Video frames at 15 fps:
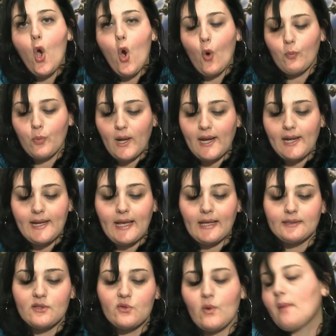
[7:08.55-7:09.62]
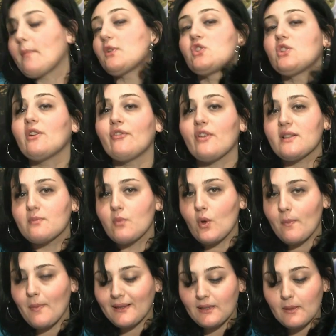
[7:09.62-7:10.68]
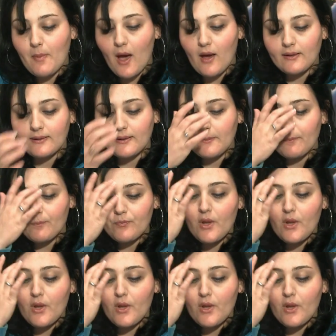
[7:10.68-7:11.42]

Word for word: oppure cliccate sulla pagina Facebook Patti Parti.